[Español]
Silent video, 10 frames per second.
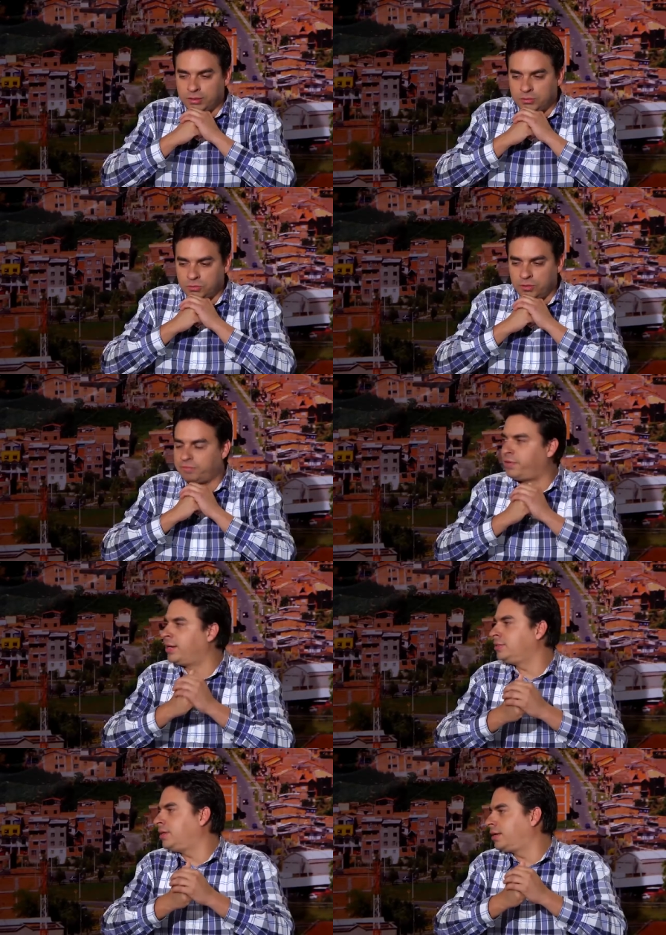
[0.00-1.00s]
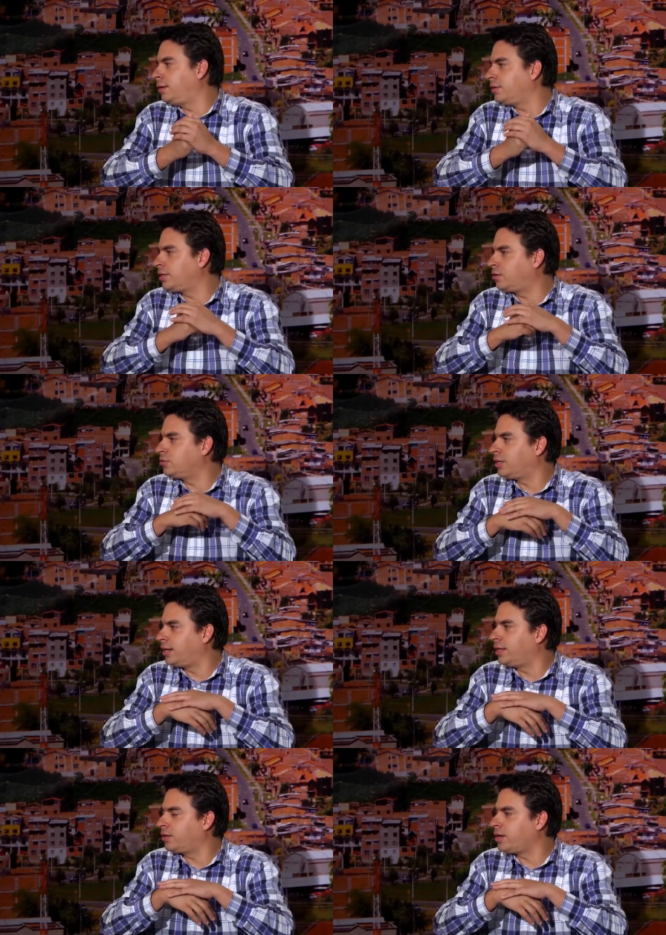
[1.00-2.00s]
en su infancia que iba a ser
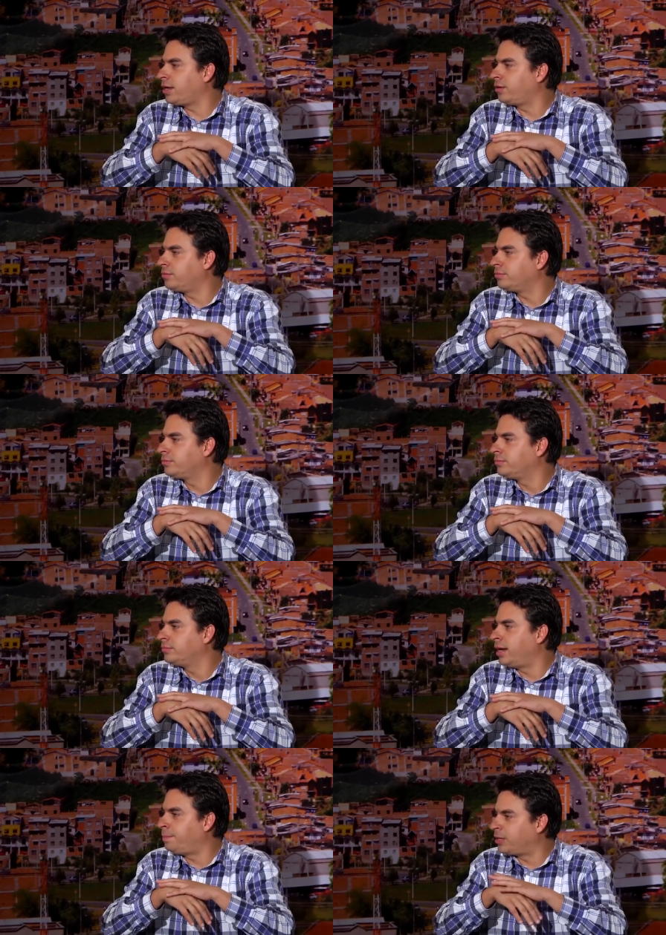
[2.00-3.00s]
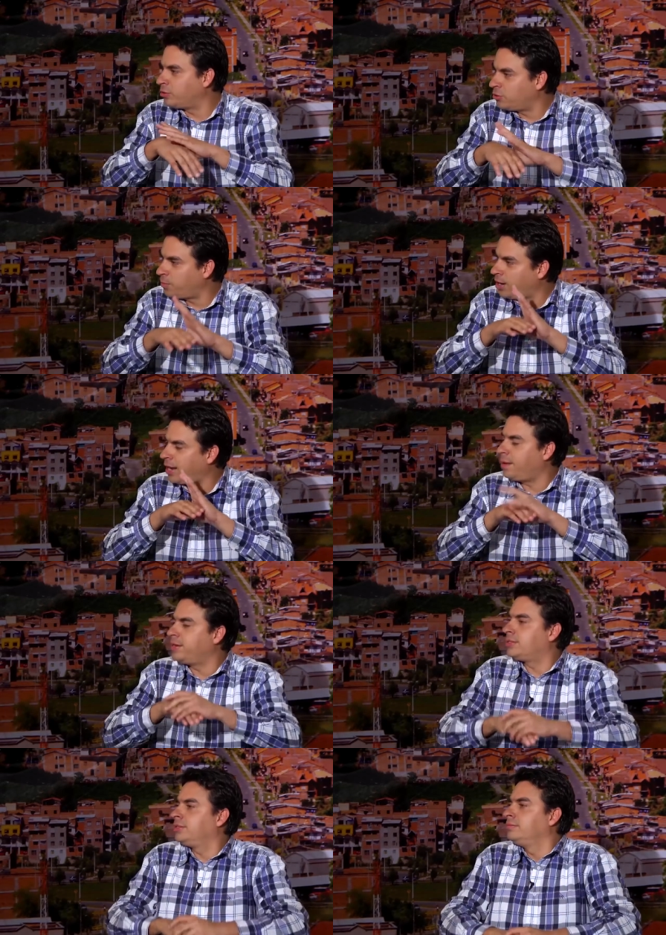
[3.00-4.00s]
concejal de Río Negro? ¿Le pasó eso por la
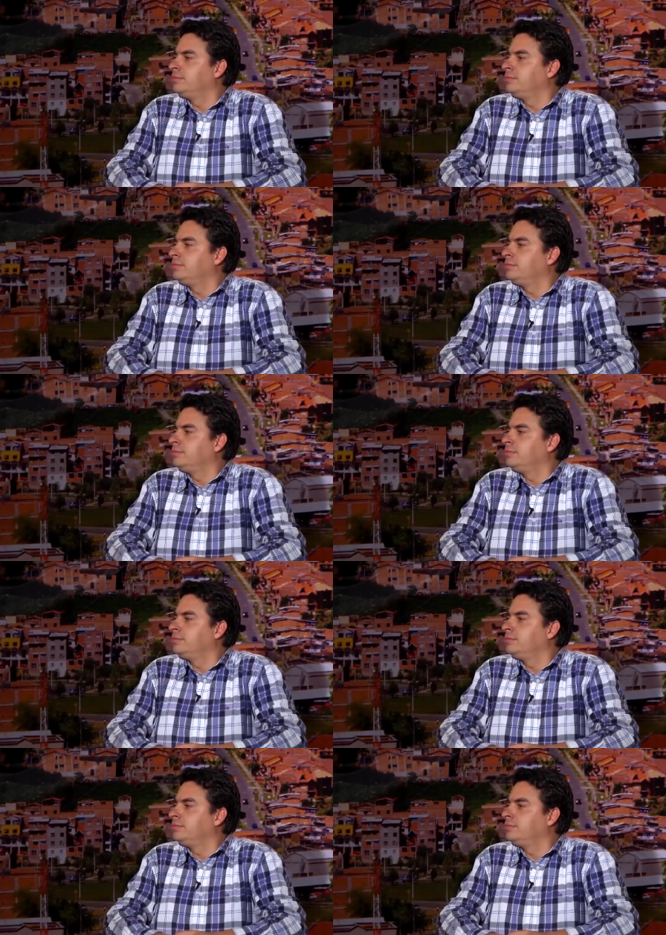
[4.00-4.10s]
cabeza?